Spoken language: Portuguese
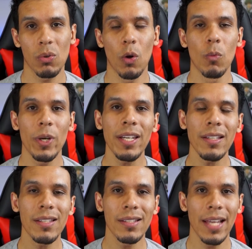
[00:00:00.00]
como
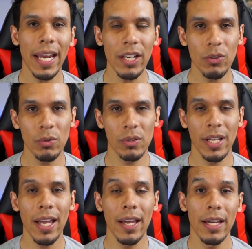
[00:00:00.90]
incêndios,
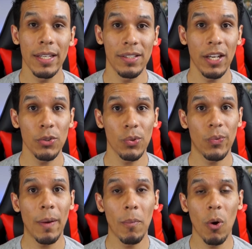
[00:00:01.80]
né? Incêndios
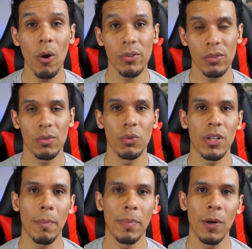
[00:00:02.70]
famosos no
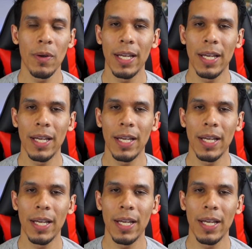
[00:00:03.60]
Japão.